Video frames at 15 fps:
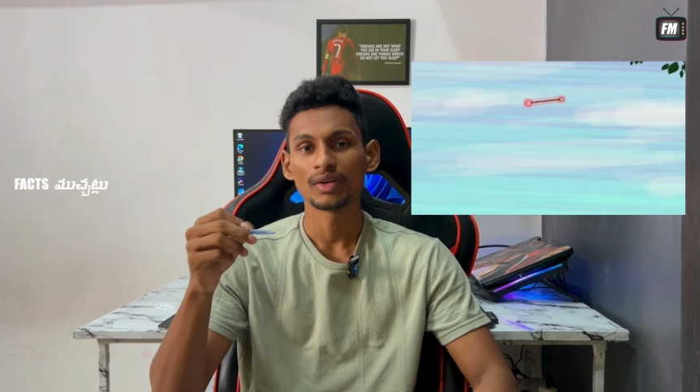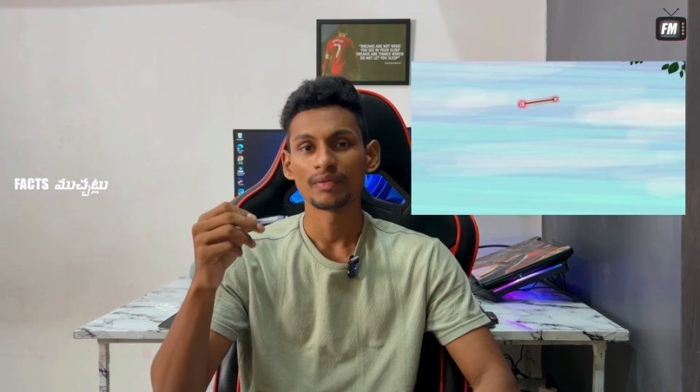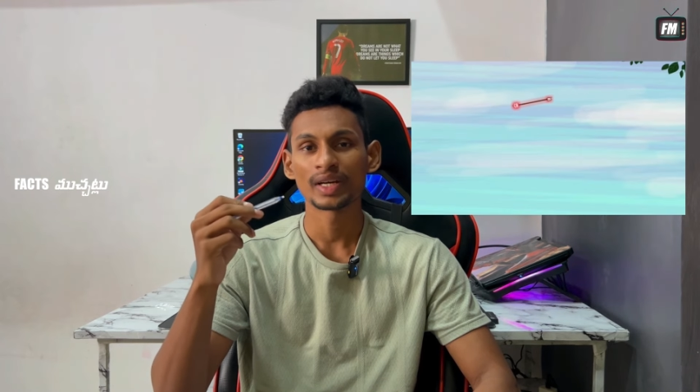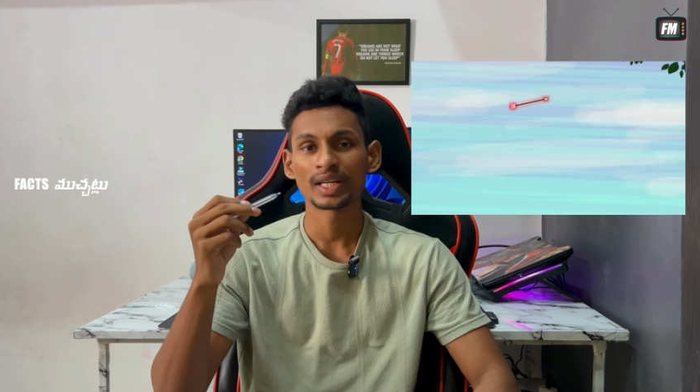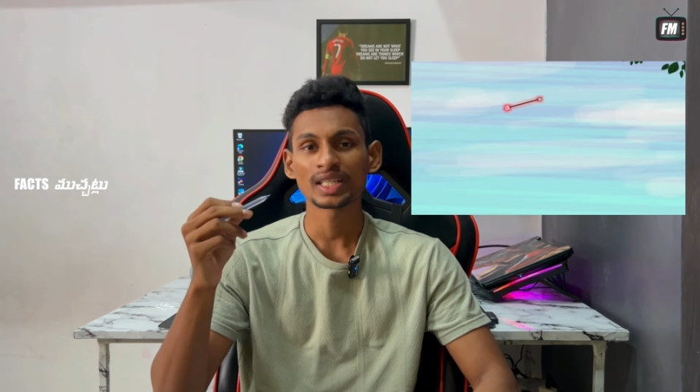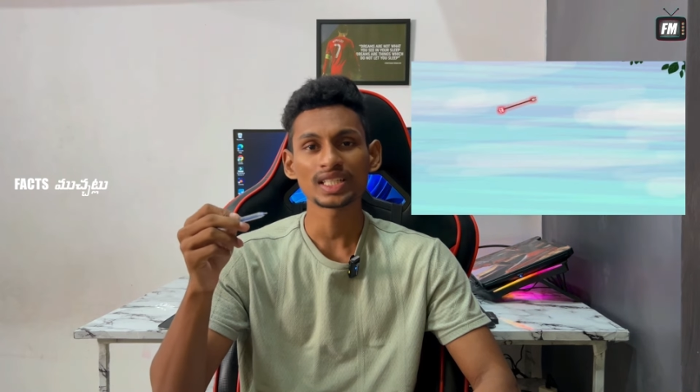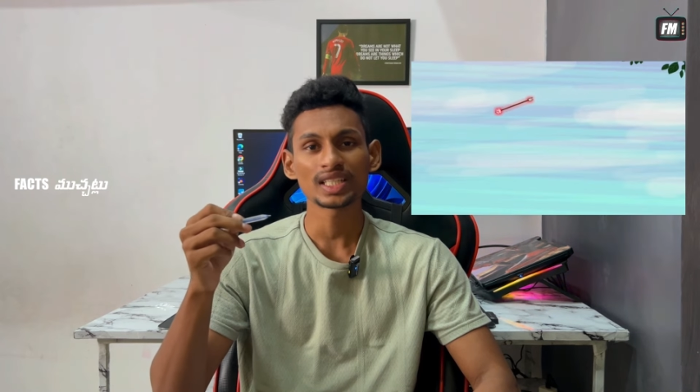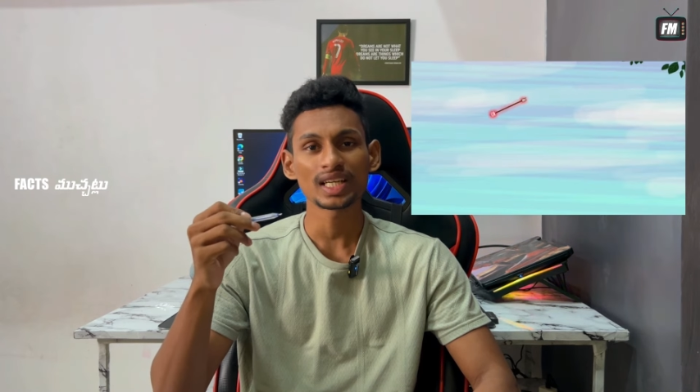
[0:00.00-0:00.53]

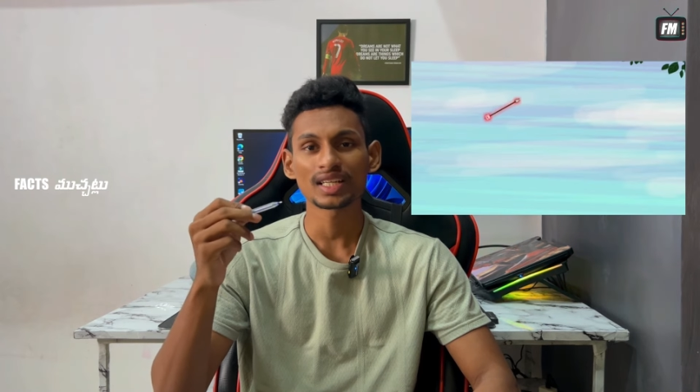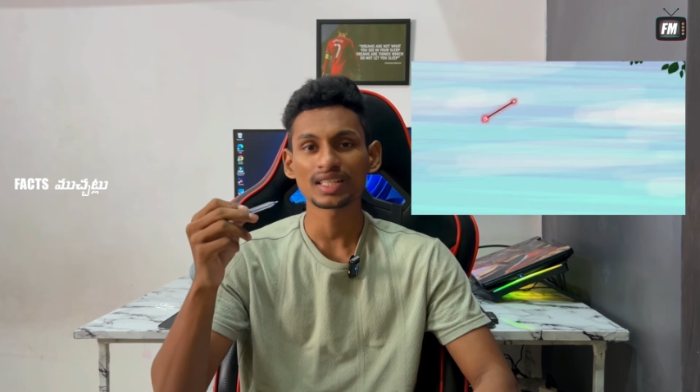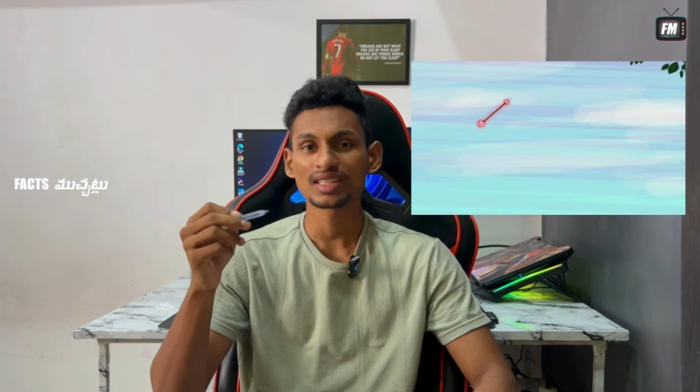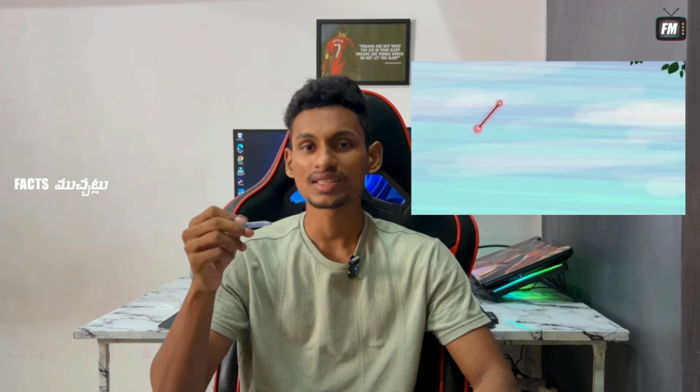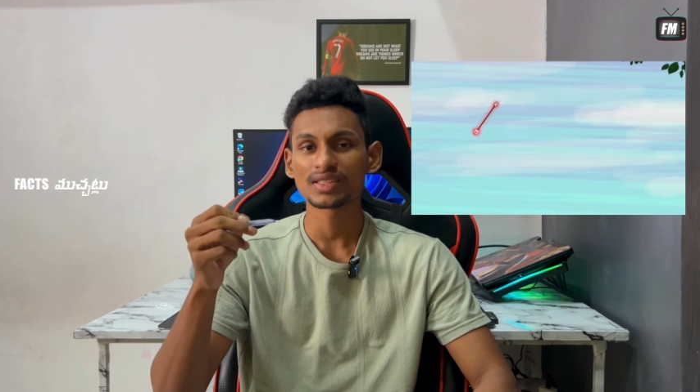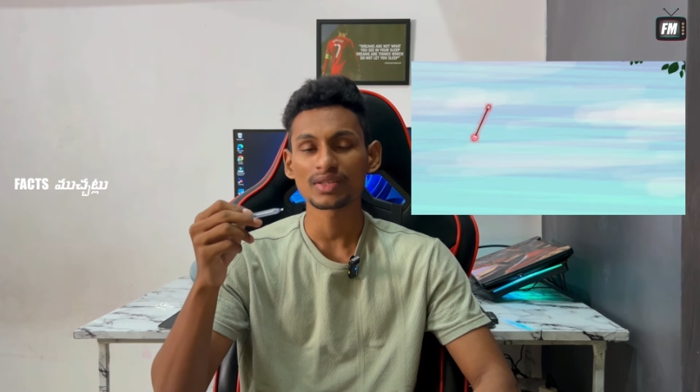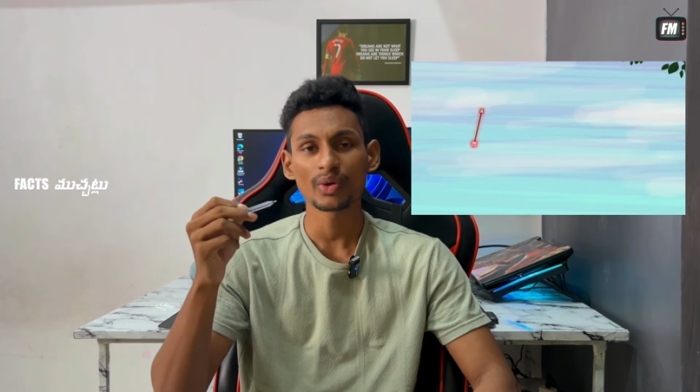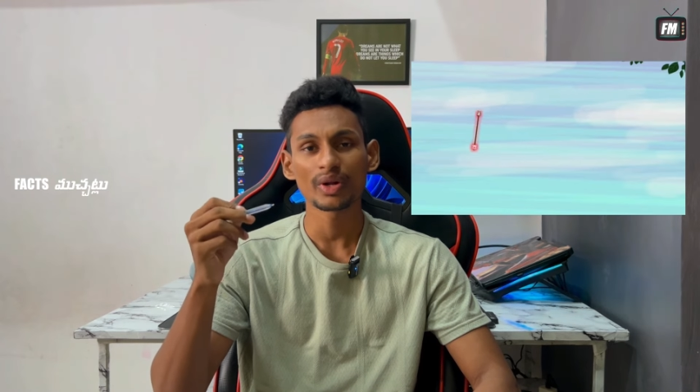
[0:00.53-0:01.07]
వెనక్కి ఎలా
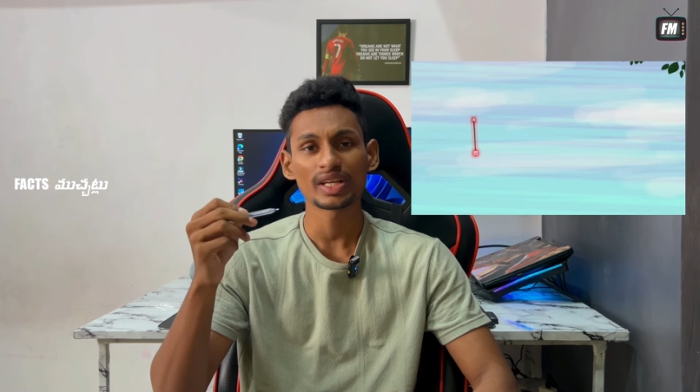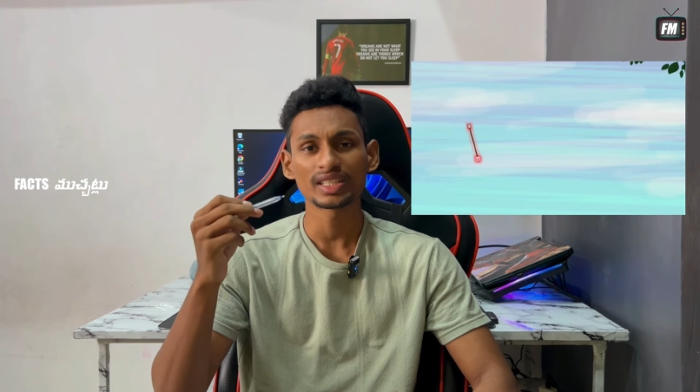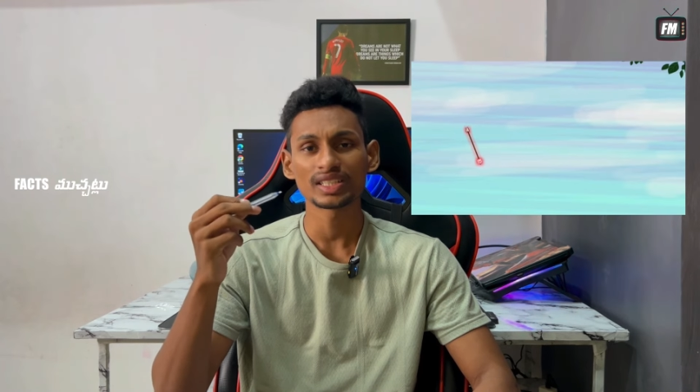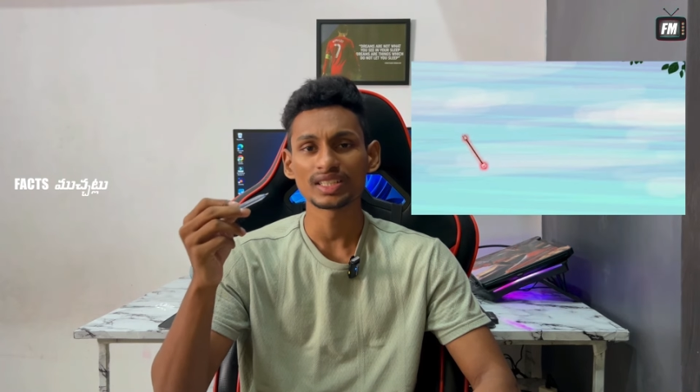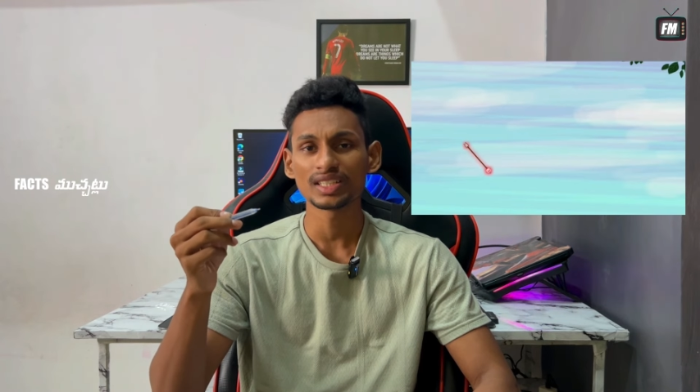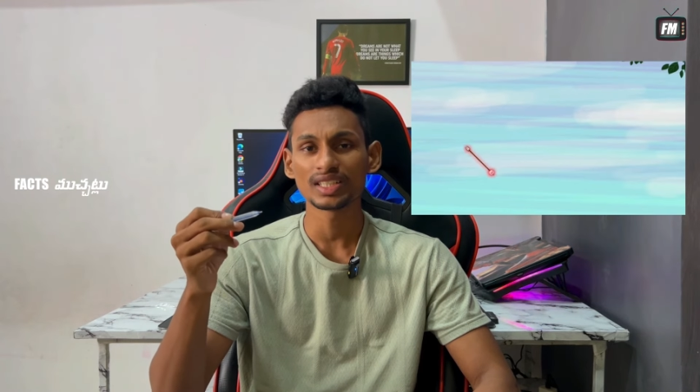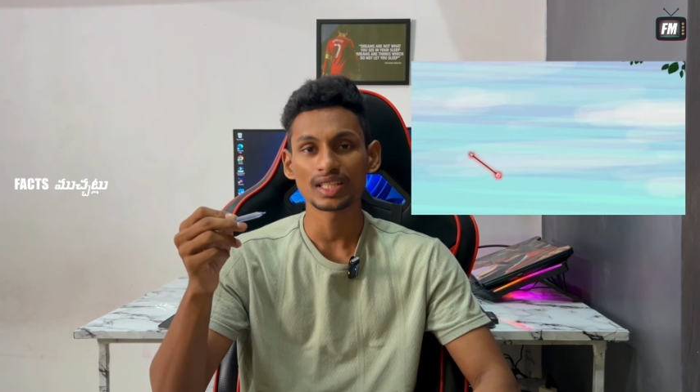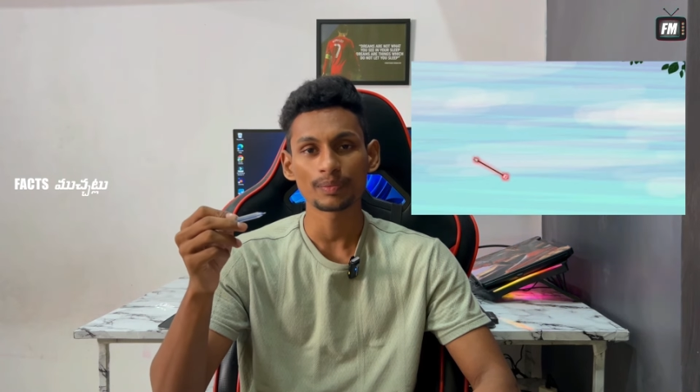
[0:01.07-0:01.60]

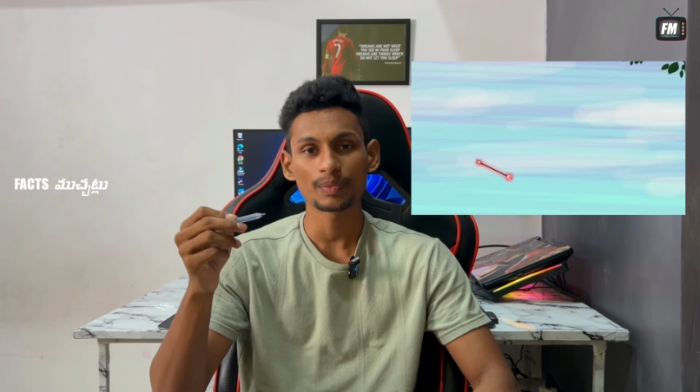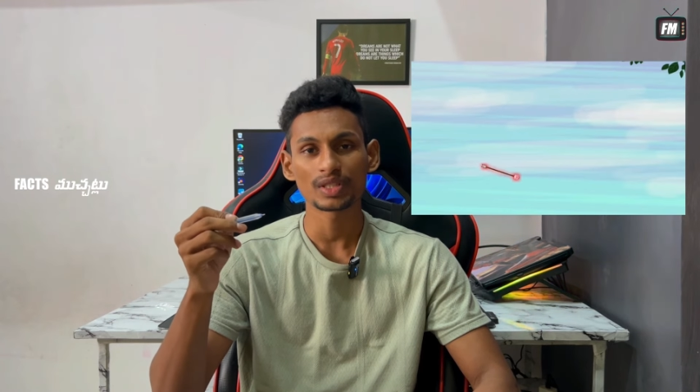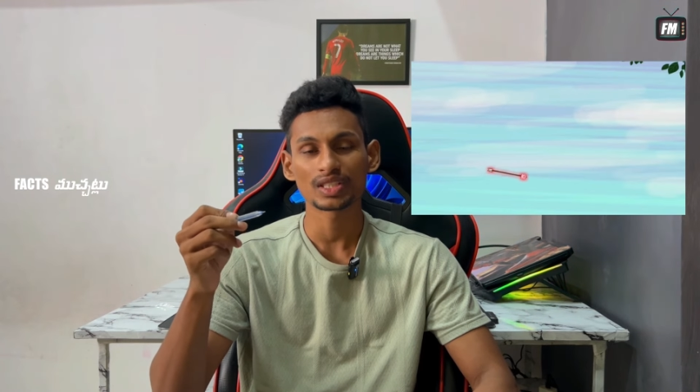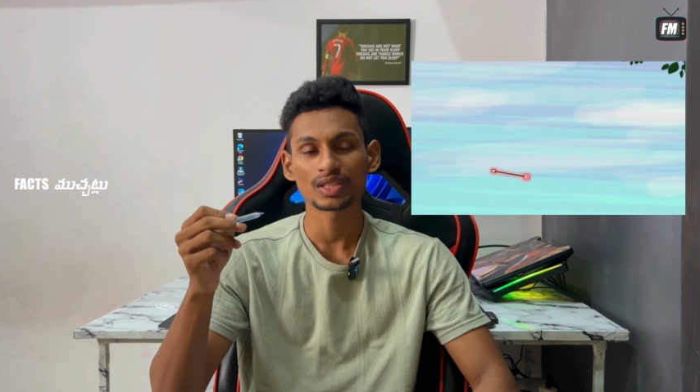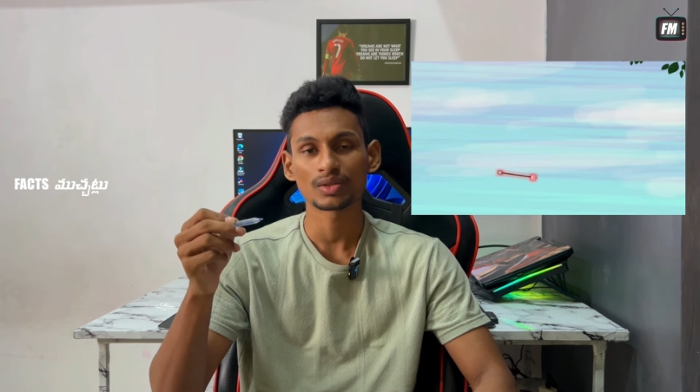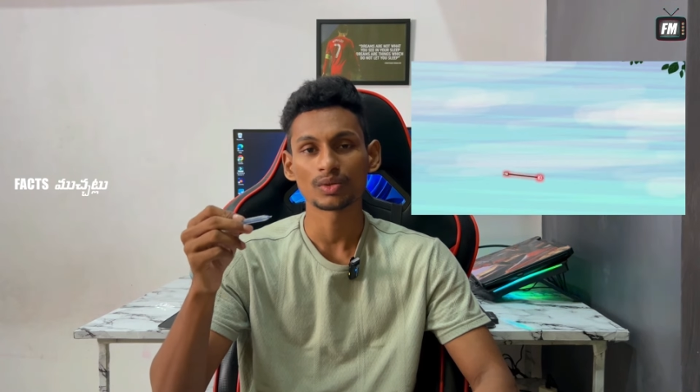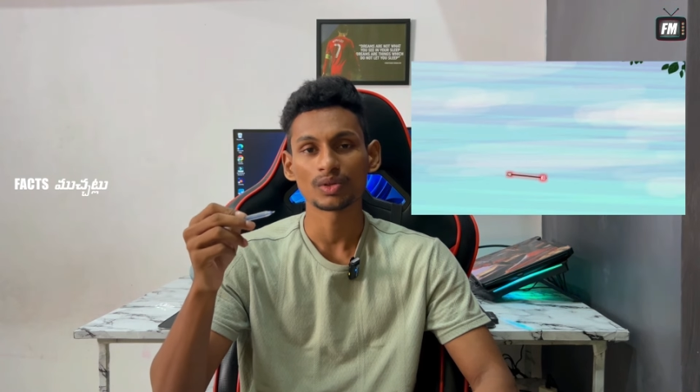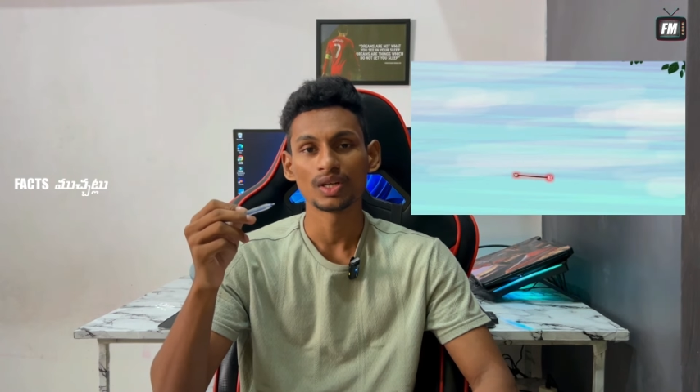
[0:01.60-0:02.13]
తీసుకోవాలనేది
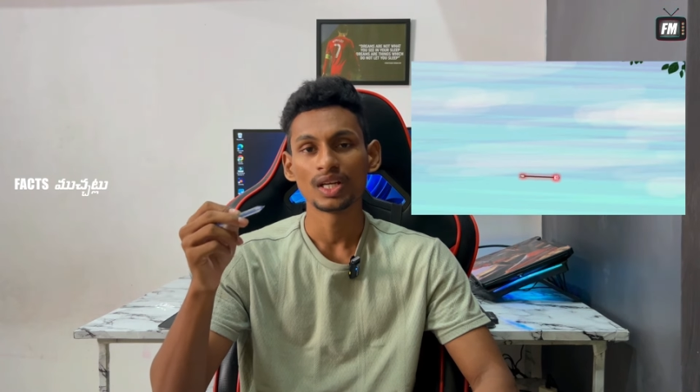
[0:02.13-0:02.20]
నేర్పించడు